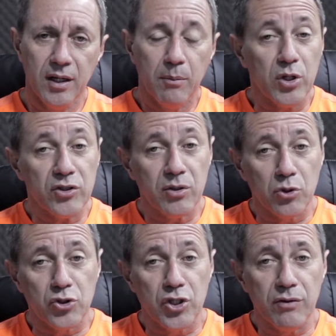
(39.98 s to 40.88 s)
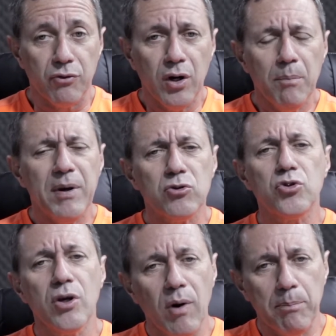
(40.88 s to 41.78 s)
Por esse motivo, peço
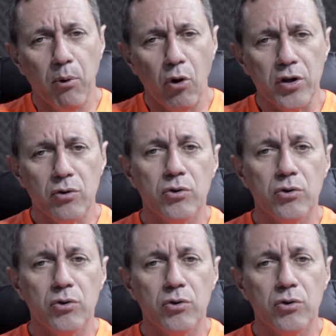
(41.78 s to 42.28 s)
seu apoio